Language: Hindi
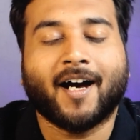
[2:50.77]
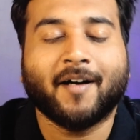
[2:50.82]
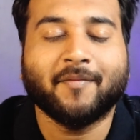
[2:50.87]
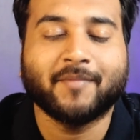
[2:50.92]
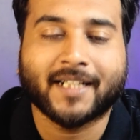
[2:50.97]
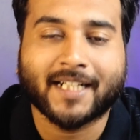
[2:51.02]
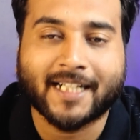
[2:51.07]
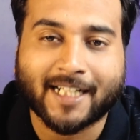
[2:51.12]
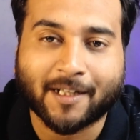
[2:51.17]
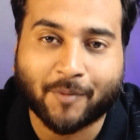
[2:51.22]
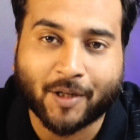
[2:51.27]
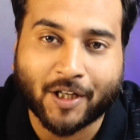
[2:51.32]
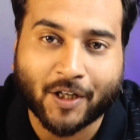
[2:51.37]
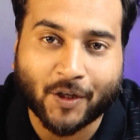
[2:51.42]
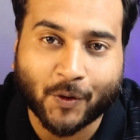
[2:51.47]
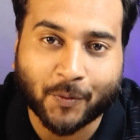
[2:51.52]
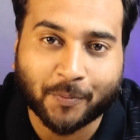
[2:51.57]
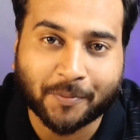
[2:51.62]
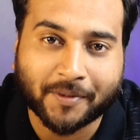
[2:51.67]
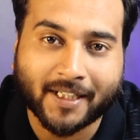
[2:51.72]
आप देखिए
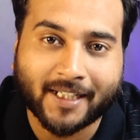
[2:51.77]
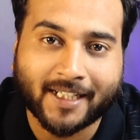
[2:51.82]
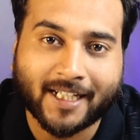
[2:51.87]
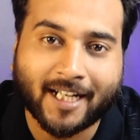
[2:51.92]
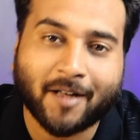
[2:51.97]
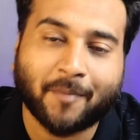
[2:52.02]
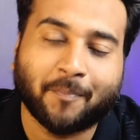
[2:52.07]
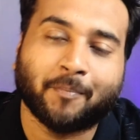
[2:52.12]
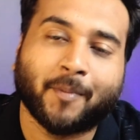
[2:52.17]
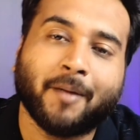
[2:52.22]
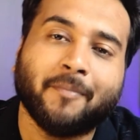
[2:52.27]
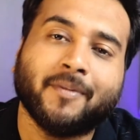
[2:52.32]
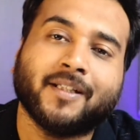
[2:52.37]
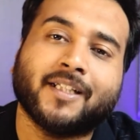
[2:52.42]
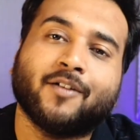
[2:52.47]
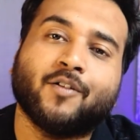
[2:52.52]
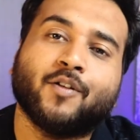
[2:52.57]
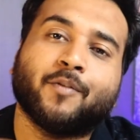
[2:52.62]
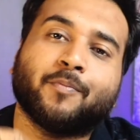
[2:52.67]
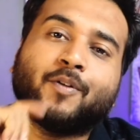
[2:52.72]
डेबी चैनल मैं
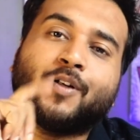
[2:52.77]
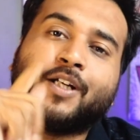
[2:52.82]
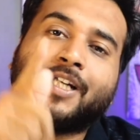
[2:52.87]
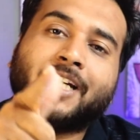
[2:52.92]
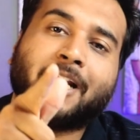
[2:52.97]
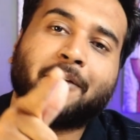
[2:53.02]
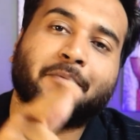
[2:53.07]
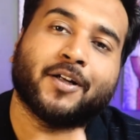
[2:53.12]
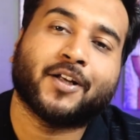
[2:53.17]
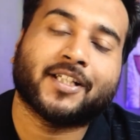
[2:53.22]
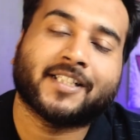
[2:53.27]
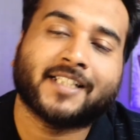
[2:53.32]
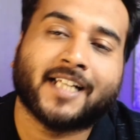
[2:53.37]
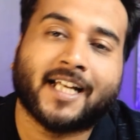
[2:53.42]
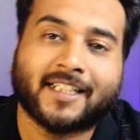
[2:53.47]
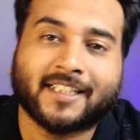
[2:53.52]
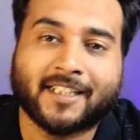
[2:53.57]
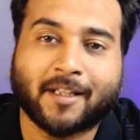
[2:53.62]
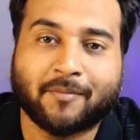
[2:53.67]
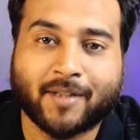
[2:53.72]
मिलता हूँ नए वीडियो के
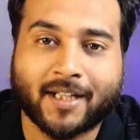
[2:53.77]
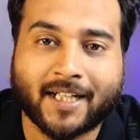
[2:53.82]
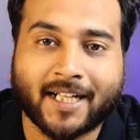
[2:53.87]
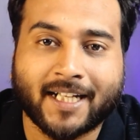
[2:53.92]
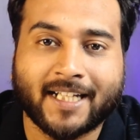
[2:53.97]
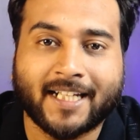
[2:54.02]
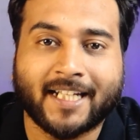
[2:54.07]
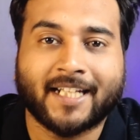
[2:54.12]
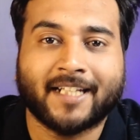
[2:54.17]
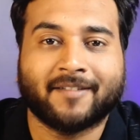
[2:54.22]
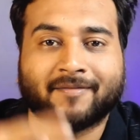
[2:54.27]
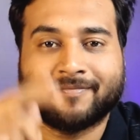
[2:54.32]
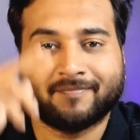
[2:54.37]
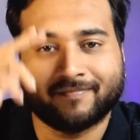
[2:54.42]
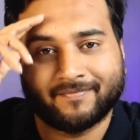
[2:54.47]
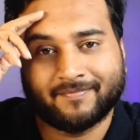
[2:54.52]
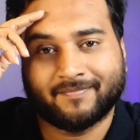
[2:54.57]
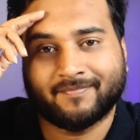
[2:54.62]
साथ तब तक के लिए